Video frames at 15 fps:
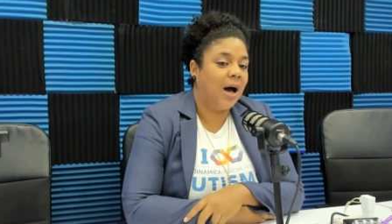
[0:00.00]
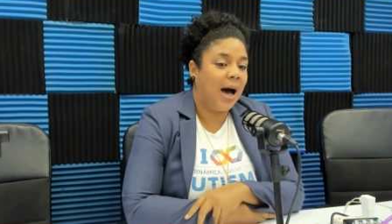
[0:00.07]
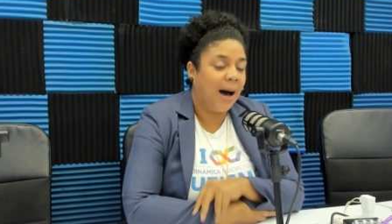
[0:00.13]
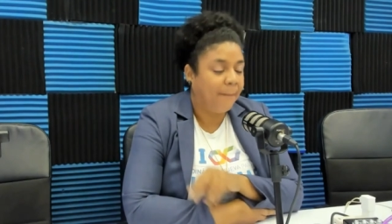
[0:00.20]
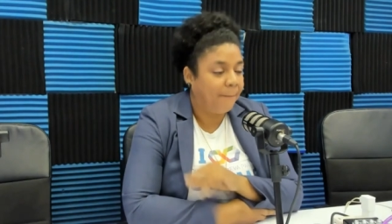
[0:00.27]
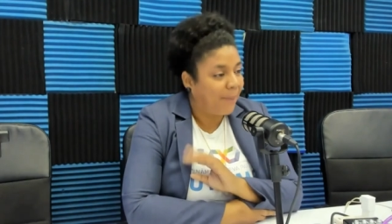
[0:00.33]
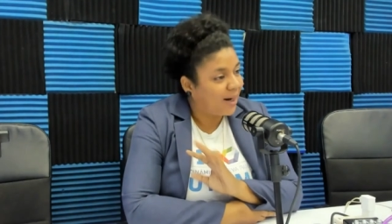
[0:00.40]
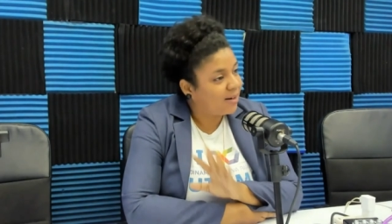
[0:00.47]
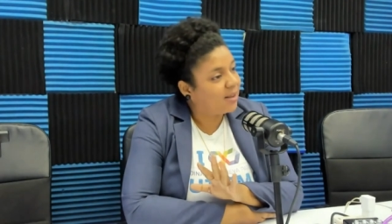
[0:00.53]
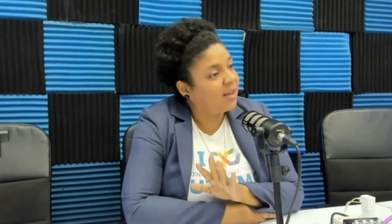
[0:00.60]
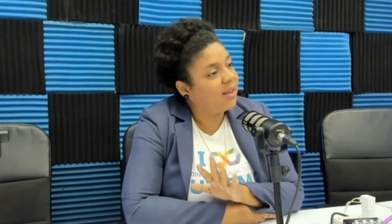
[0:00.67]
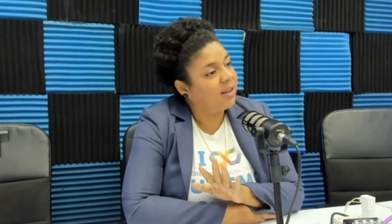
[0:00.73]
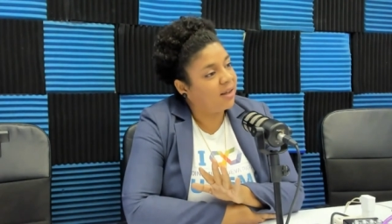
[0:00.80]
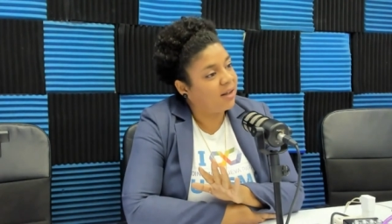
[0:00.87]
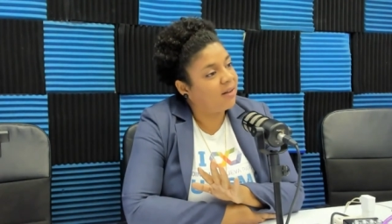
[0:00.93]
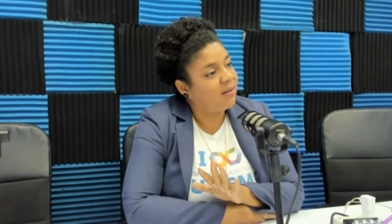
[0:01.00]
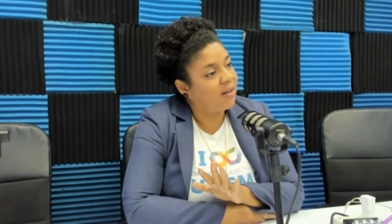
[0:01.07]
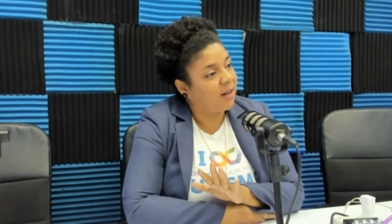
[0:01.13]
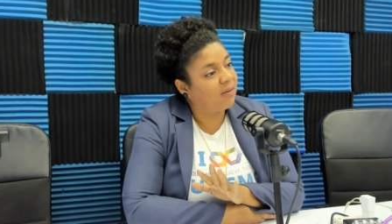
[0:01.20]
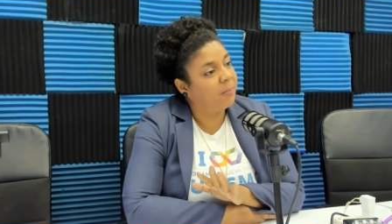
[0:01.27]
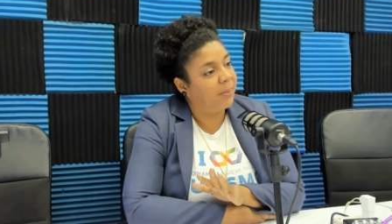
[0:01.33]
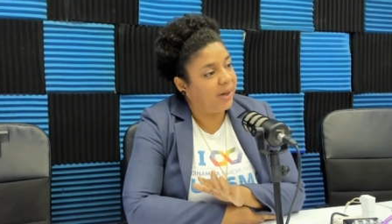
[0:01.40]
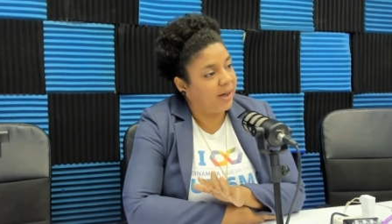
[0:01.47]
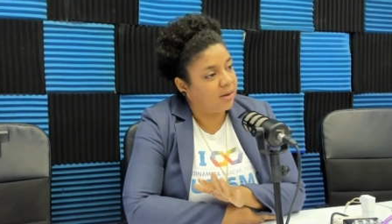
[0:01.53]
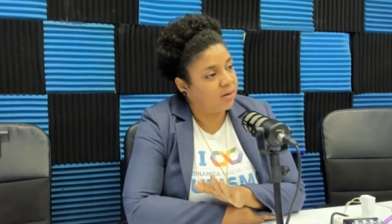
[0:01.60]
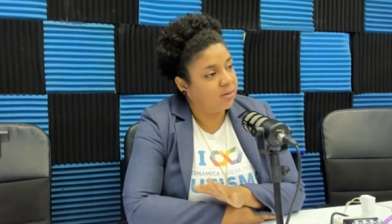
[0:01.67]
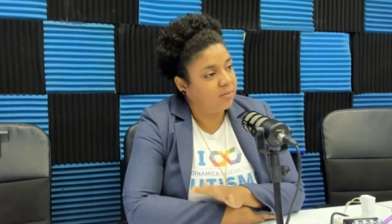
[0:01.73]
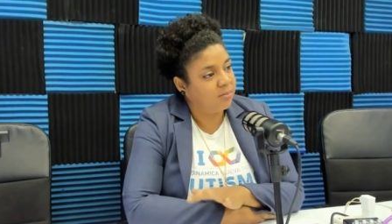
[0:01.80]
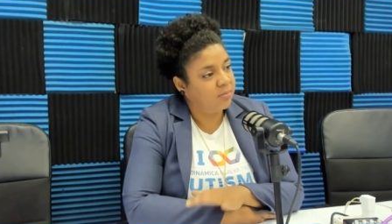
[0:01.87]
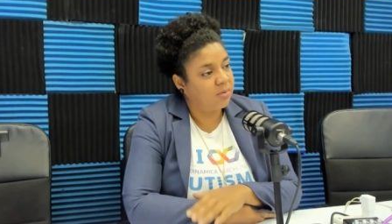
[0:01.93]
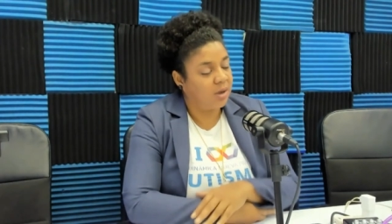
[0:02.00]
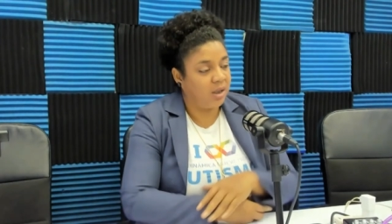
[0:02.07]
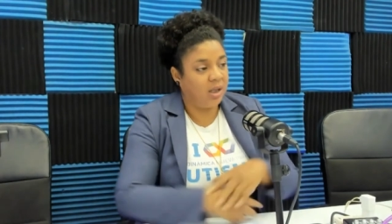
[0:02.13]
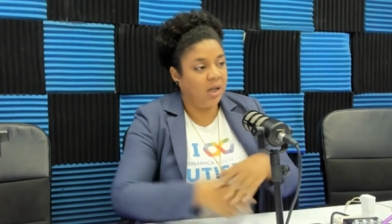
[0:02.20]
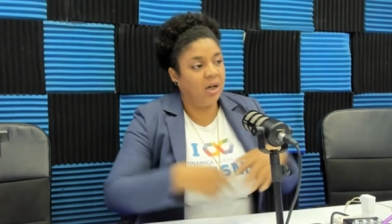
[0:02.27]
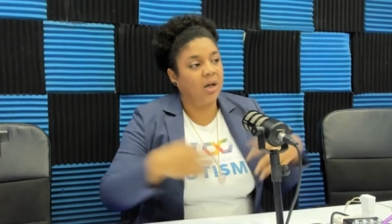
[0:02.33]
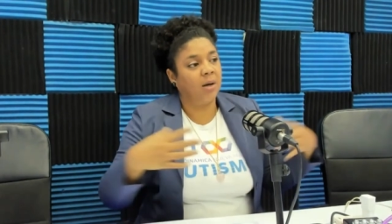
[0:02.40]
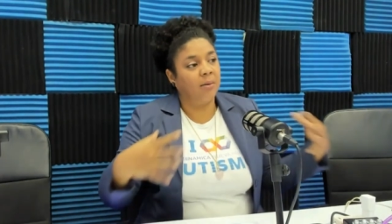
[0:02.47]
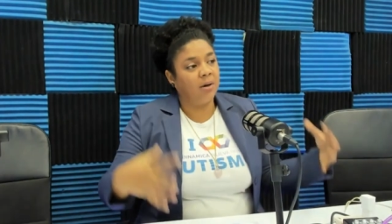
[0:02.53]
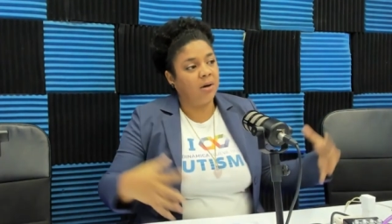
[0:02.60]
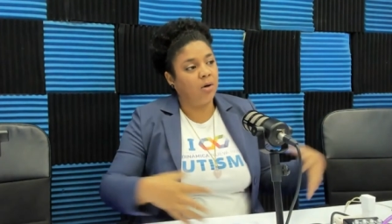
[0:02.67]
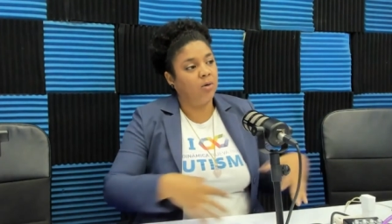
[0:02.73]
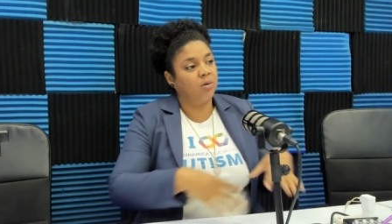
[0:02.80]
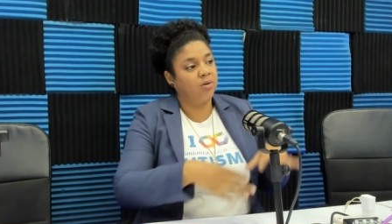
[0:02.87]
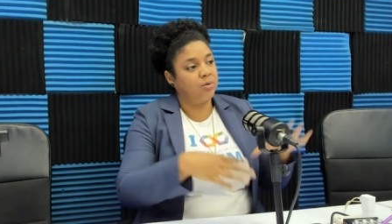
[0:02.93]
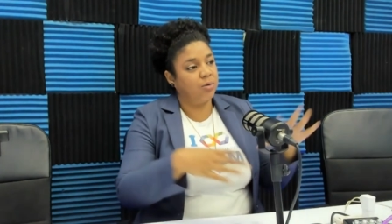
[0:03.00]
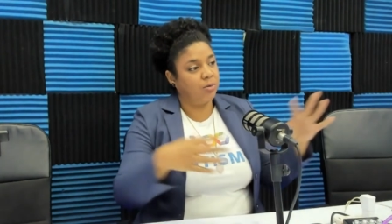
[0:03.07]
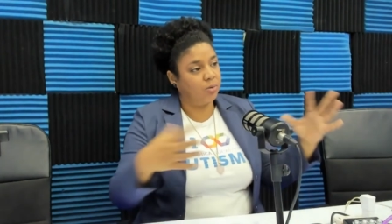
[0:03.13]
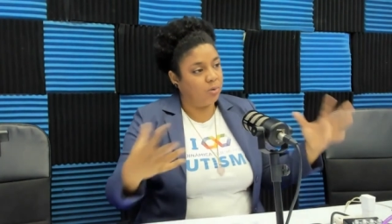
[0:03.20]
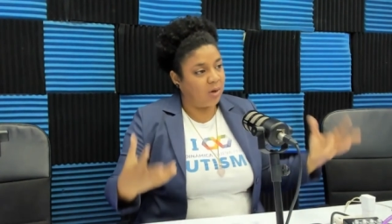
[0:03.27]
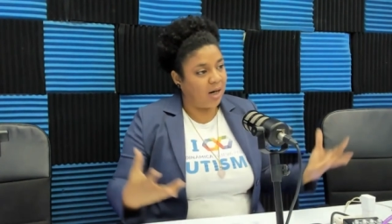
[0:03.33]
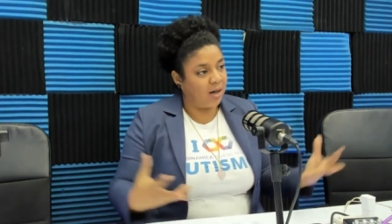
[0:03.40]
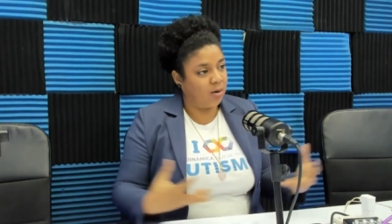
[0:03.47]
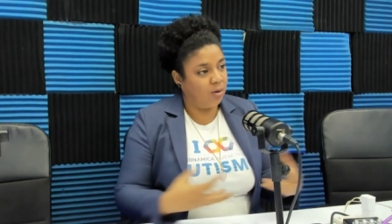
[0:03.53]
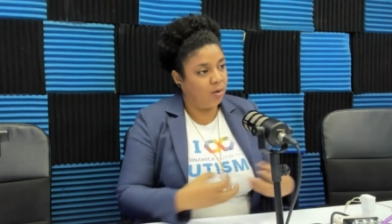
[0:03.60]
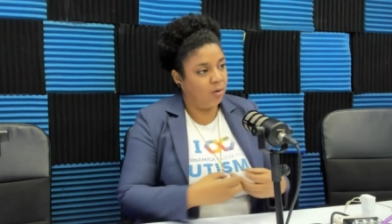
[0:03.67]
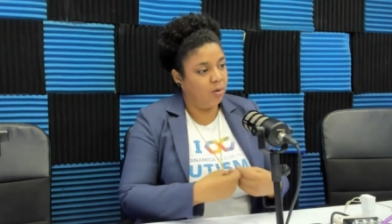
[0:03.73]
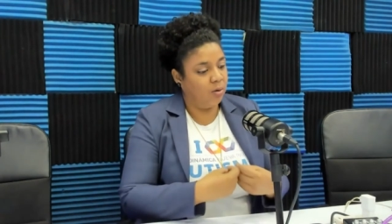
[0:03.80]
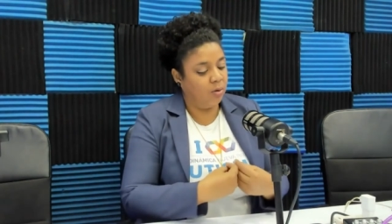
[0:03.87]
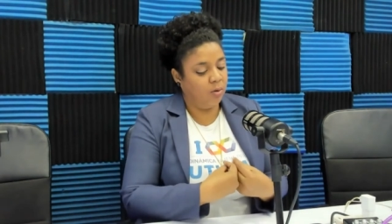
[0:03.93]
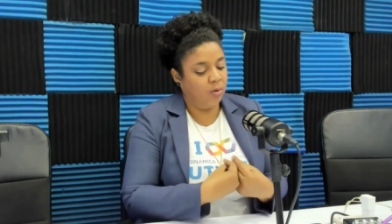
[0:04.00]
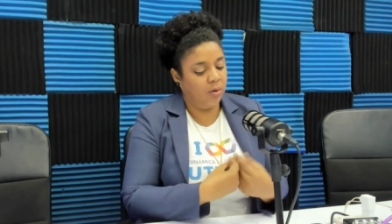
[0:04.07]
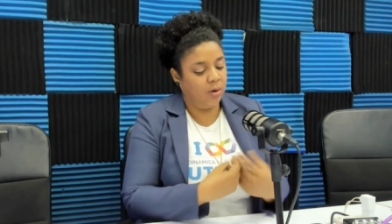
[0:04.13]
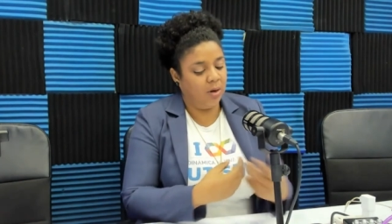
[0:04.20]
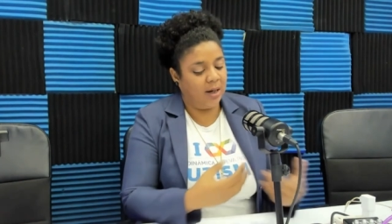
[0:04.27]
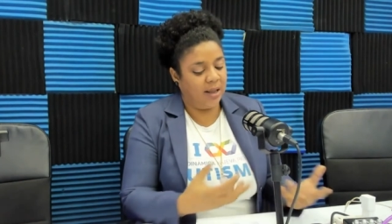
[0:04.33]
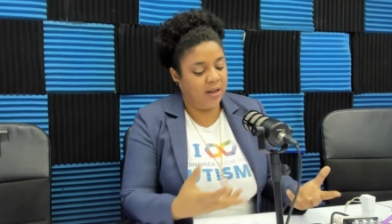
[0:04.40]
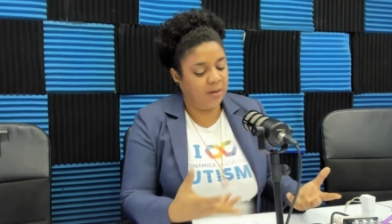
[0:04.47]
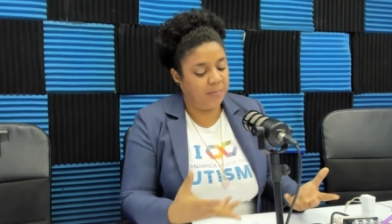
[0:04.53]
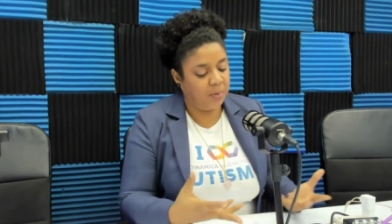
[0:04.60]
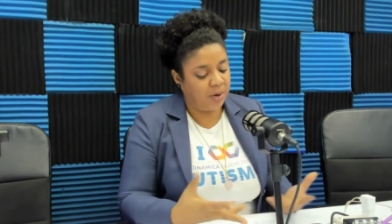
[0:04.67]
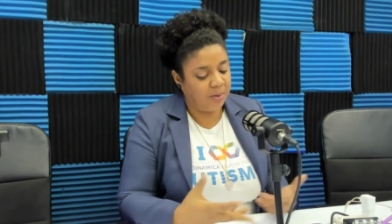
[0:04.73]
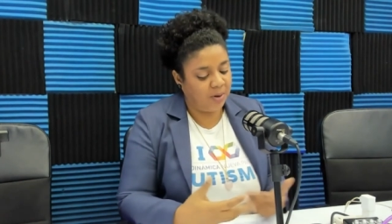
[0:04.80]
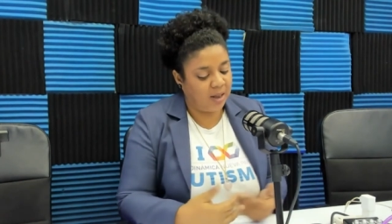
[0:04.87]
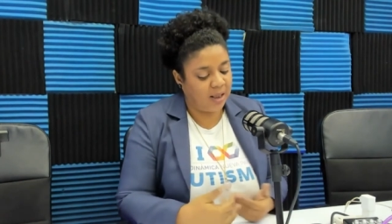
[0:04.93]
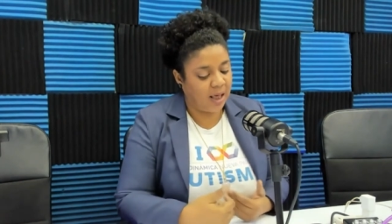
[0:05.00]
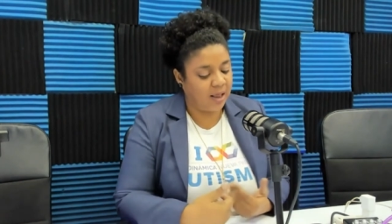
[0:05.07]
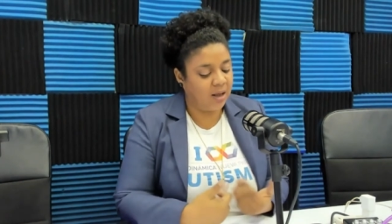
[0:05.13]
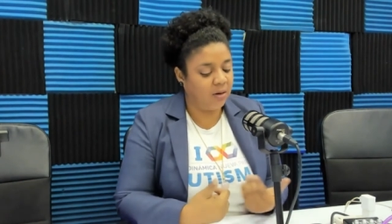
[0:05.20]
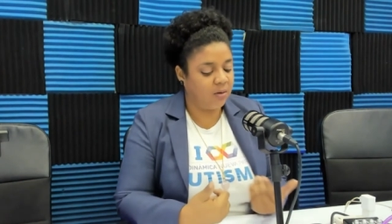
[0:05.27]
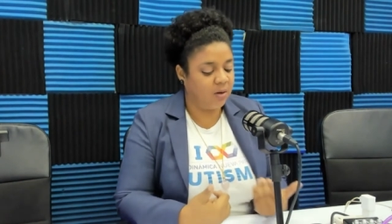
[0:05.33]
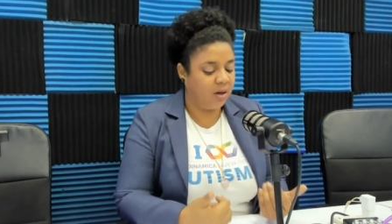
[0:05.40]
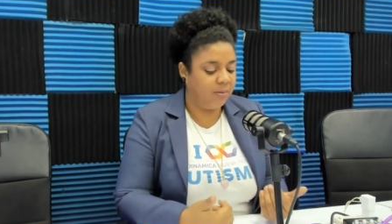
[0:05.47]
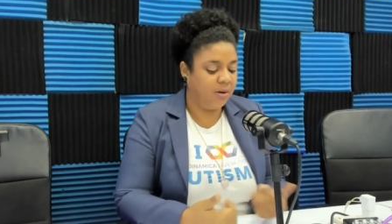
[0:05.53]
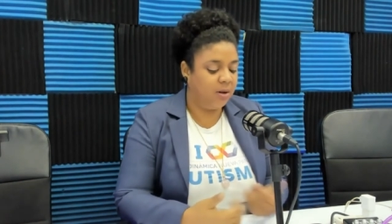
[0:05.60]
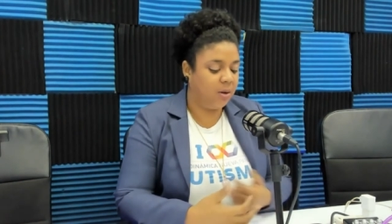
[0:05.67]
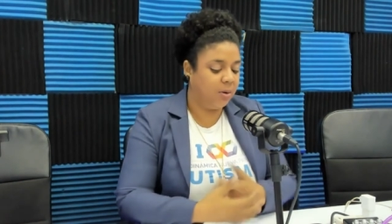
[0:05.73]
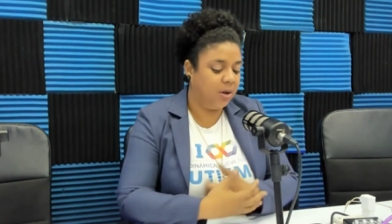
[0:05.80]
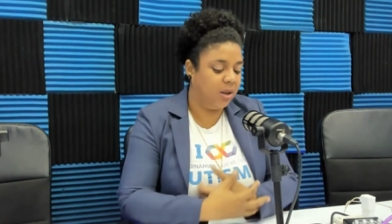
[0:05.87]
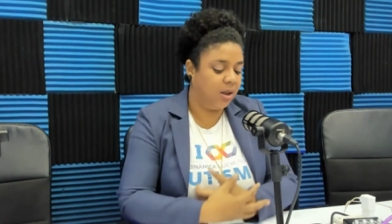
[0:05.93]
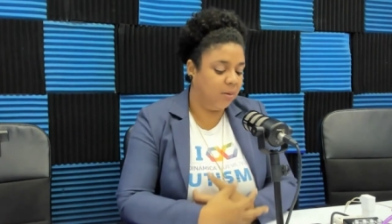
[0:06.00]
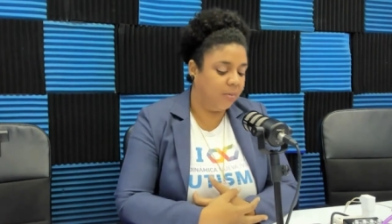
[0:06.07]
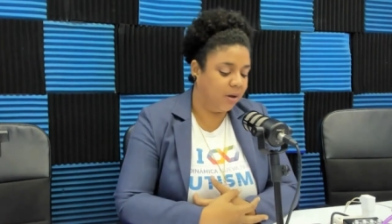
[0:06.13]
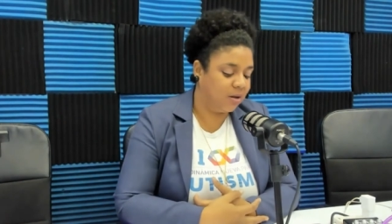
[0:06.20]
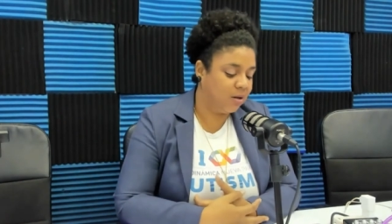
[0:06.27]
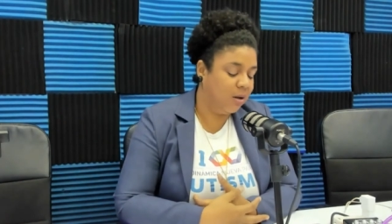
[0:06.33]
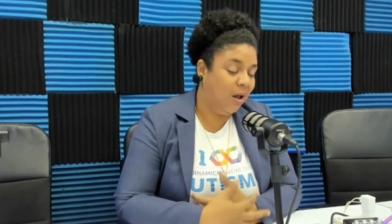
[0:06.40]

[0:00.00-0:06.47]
aparte de ese aspecto que tiene que ver con lo estructural, con la disponibilidad de los servicios y demás,